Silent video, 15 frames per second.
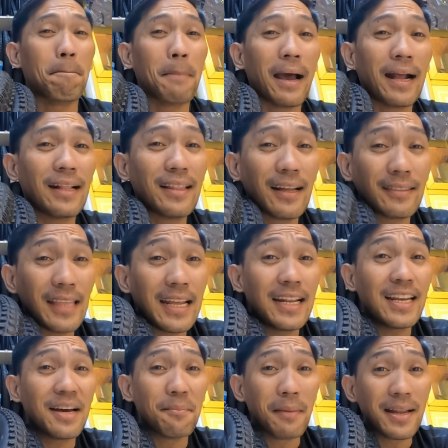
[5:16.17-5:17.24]

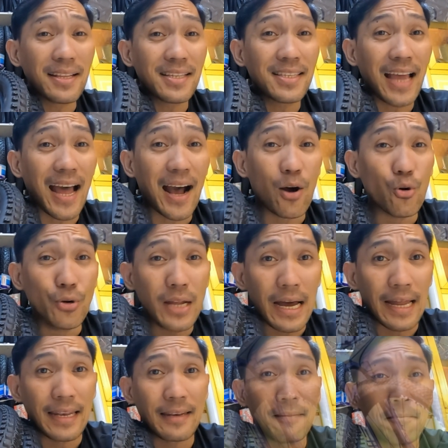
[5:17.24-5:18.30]
Pagdating naman sa ahunan,